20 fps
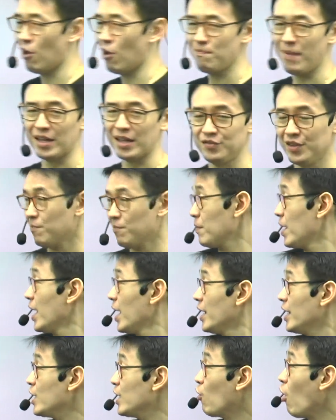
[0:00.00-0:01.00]
180
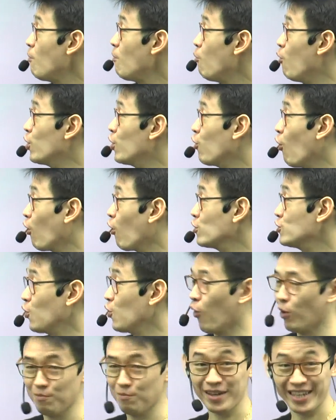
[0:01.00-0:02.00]
นี่คือข้อมูลของโจ
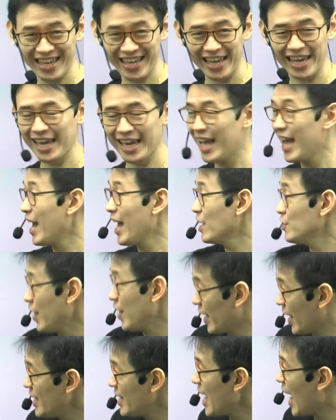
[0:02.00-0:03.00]
ทย์เมื่อกี้เสร็จ
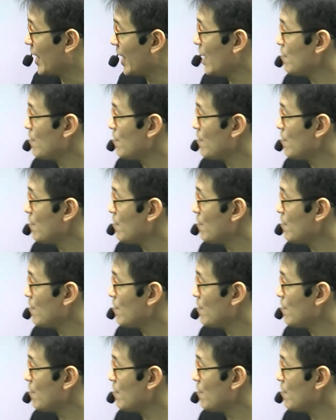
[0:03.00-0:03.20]
แล้วอยากได้